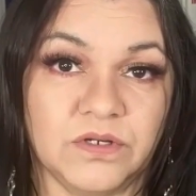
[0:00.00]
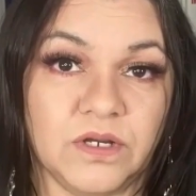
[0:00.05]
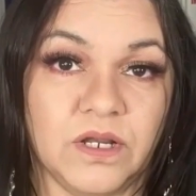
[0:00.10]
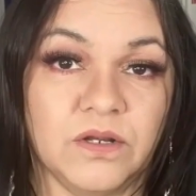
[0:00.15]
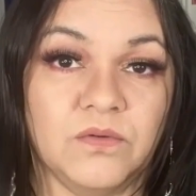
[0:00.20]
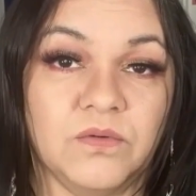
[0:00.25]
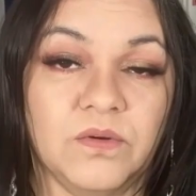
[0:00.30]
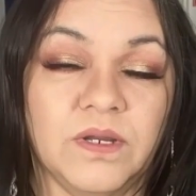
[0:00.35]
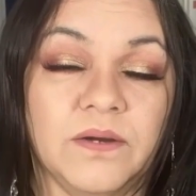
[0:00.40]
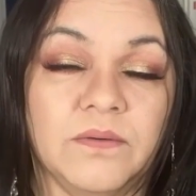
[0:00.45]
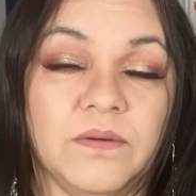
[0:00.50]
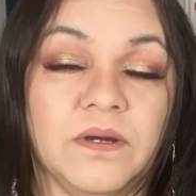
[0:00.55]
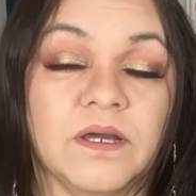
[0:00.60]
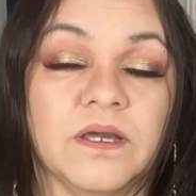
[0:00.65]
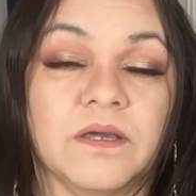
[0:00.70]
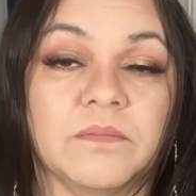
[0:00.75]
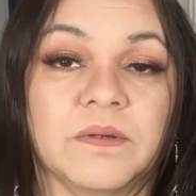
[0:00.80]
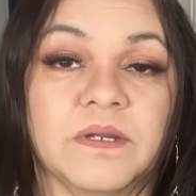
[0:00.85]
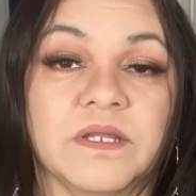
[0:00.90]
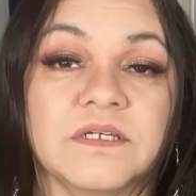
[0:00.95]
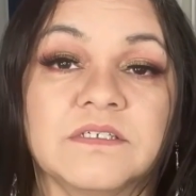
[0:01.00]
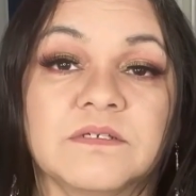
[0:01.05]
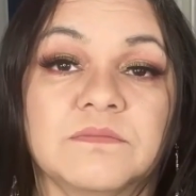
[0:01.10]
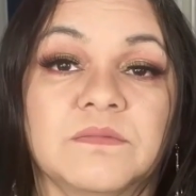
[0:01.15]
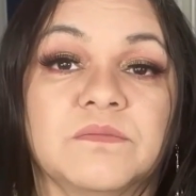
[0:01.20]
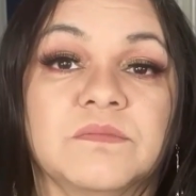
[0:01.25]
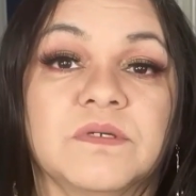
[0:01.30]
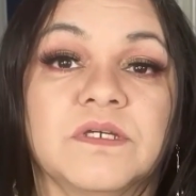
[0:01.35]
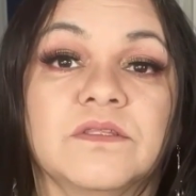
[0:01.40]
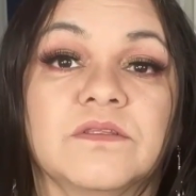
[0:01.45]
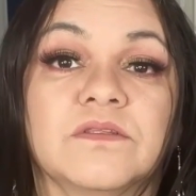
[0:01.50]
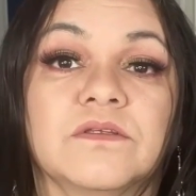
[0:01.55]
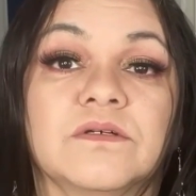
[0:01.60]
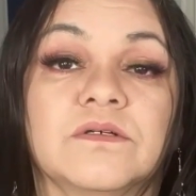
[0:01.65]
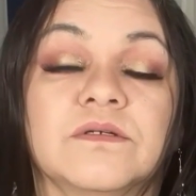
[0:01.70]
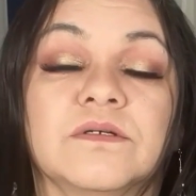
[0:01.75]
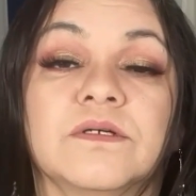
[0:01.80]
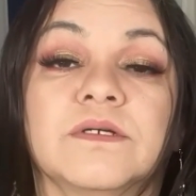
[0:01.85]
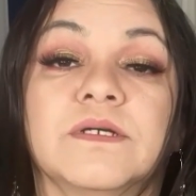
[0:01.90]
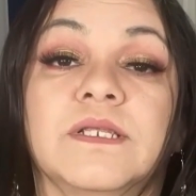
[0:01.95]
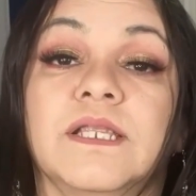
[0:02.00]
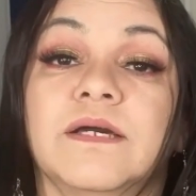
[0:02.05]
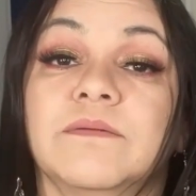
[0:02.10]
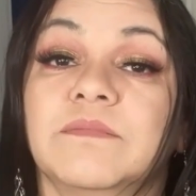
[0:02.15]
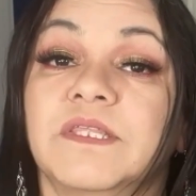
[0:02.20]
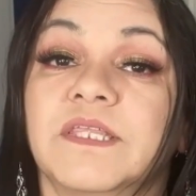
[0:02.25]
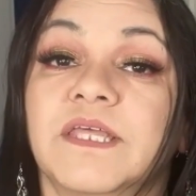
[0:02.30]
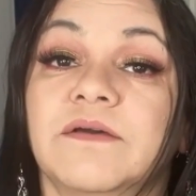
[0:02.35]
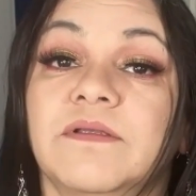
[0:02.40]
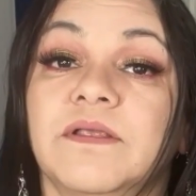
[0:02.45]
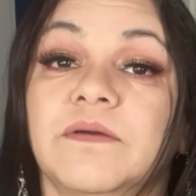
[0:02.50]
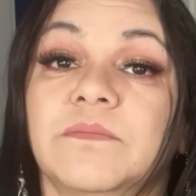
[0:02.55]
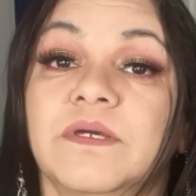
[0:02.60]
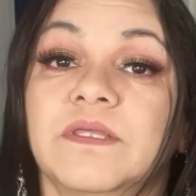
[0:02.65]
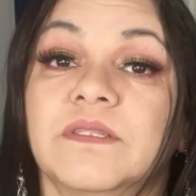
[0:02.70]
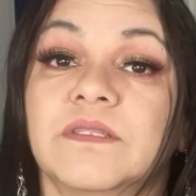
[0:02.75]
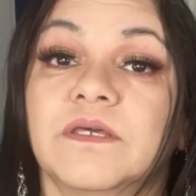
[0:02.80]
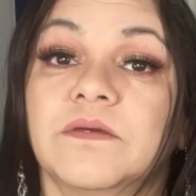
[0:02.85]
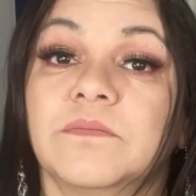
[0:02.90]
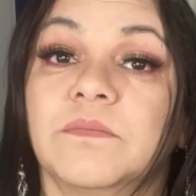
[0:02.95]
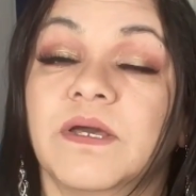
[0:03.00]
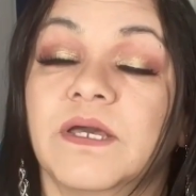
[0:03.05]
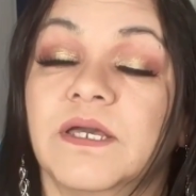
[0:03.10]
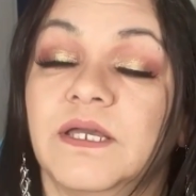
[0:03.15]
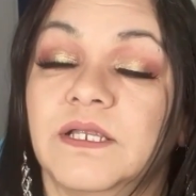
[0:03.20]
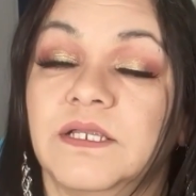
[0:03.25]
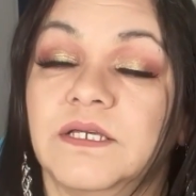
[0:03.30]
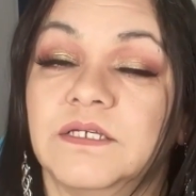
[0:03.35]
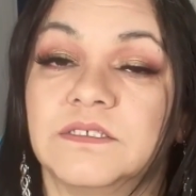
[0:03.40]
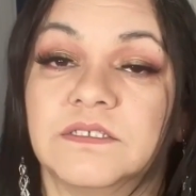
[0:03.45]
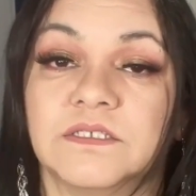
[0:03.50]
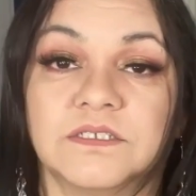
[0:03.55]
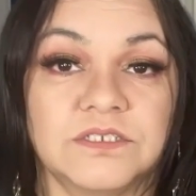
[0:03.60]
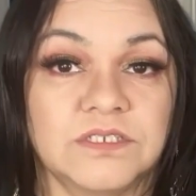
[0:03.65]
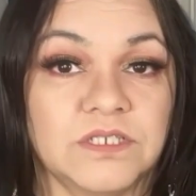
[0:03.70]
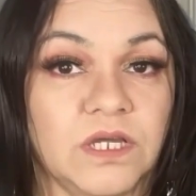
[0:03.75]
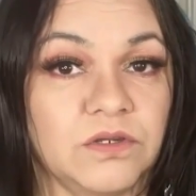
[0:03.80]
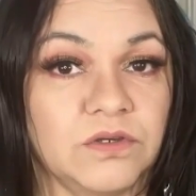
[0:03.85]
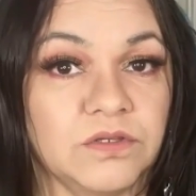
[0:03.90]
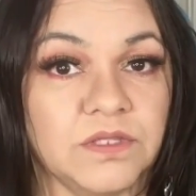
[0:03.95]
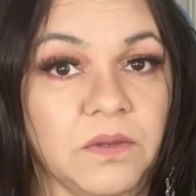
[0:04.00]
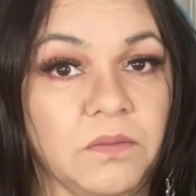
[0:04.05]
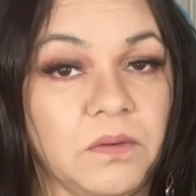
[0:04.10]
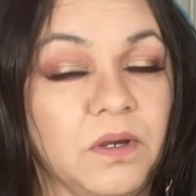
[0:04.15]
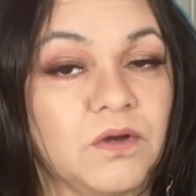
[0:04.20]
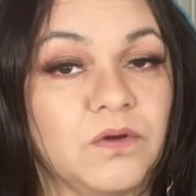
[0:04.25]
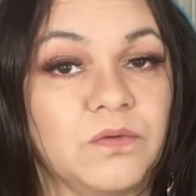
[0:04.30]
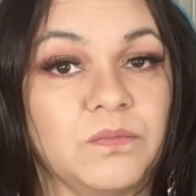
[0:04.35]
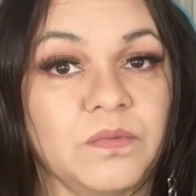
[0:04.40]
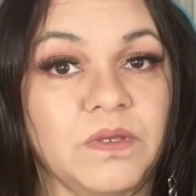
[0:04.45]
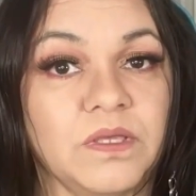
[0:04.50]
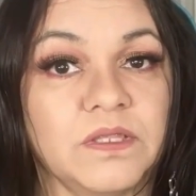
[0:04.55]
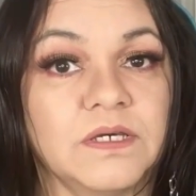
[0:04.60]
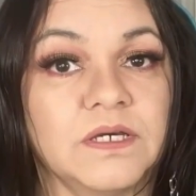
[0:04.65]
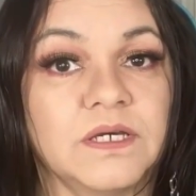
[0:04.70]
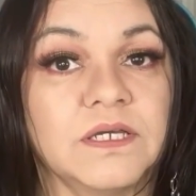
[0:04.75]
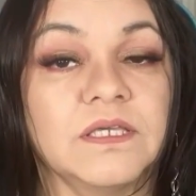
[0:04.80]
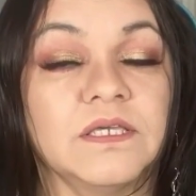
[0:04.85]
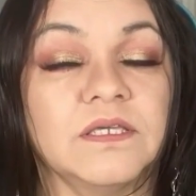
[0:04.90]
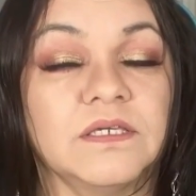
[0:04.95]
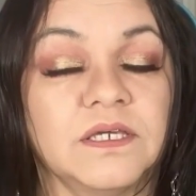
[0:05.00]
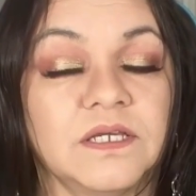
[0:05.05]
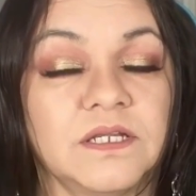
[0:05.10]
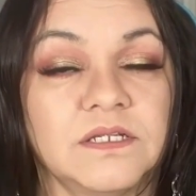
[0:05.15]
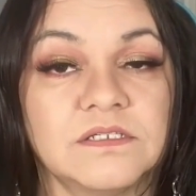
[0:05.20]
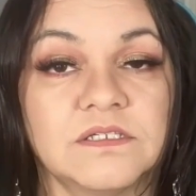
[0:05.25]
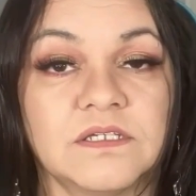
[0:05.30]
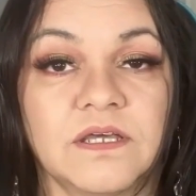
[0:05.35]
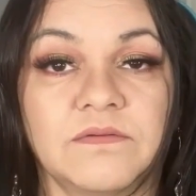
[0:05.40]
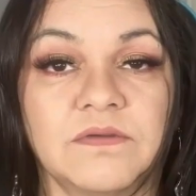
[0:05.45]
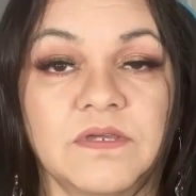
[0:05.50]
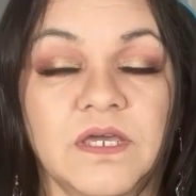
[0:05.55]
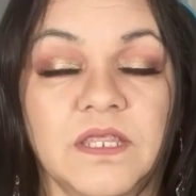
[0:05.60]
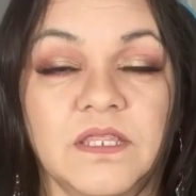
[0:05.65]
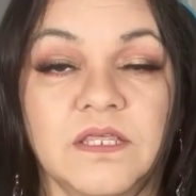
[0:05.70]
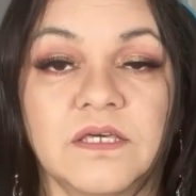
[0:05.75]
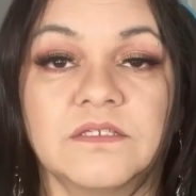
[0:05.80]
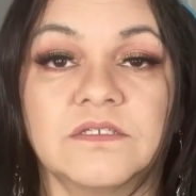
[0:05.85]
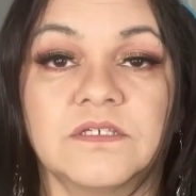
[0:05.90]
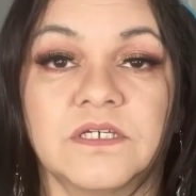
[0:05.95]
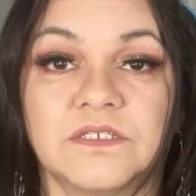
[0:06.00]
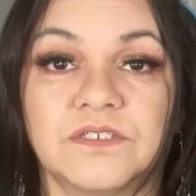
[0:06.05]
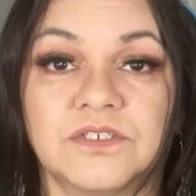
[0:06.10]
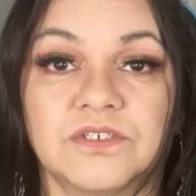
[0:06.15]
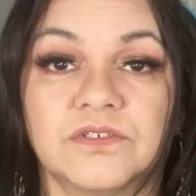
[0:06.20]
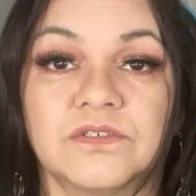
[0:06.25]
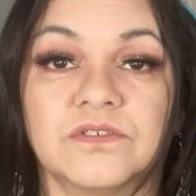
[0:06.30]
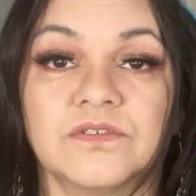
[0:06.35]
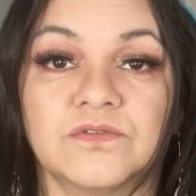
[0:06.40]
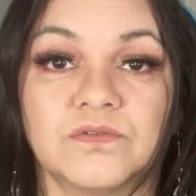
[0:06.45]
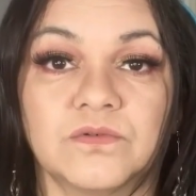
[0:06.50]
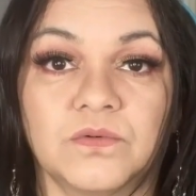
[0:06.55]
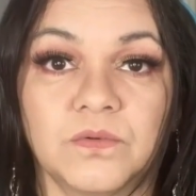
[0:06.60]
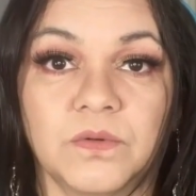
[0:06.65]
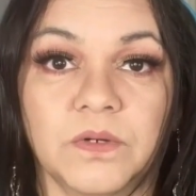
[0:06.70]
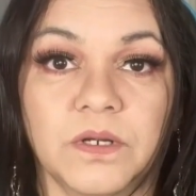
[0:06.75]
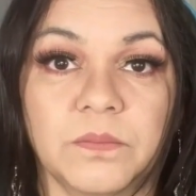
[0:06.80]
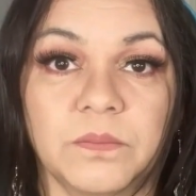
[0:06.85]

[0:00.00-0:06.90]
Por eso calculaban que para ese momento, lamentablemente, Maelis ya no estaba con vida y él se había deshecho de su